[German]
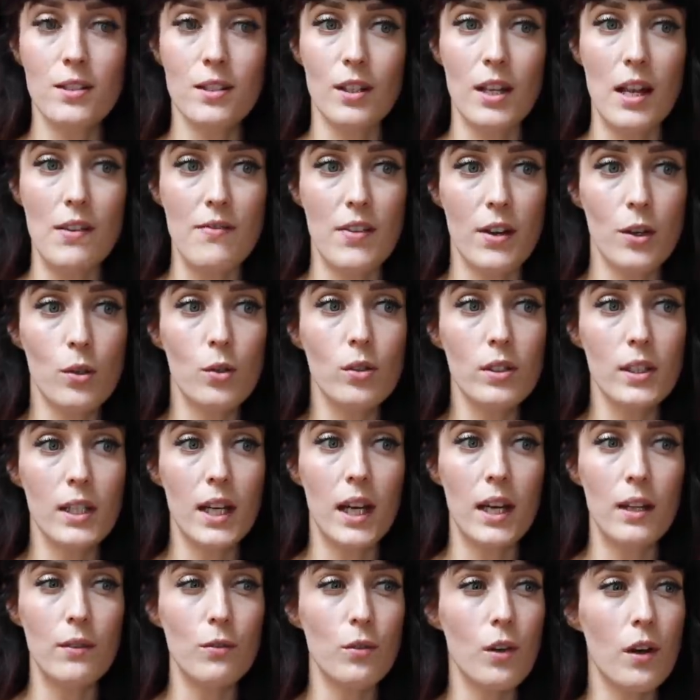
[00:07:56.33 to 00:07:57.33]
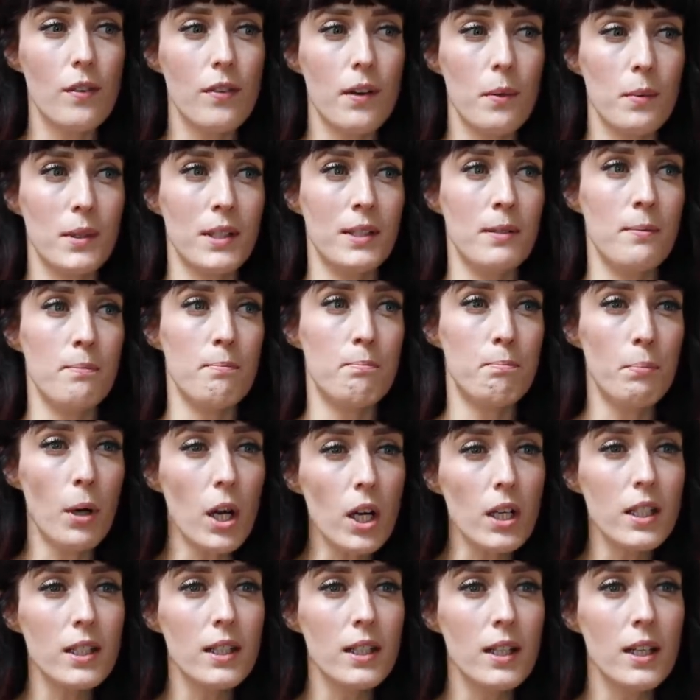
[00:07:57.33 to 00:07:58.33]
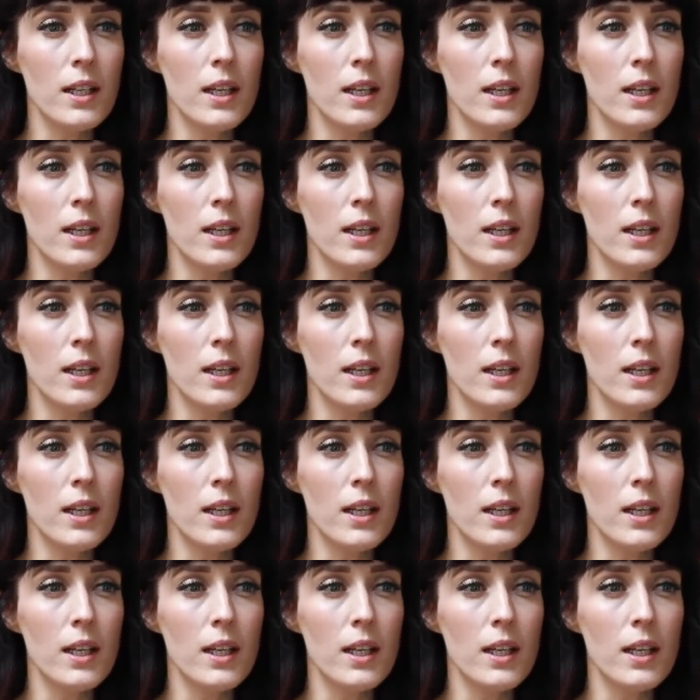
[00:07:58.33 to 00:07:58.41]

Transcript: sondern einfach gucken kann, worauf habe ich einen Bock?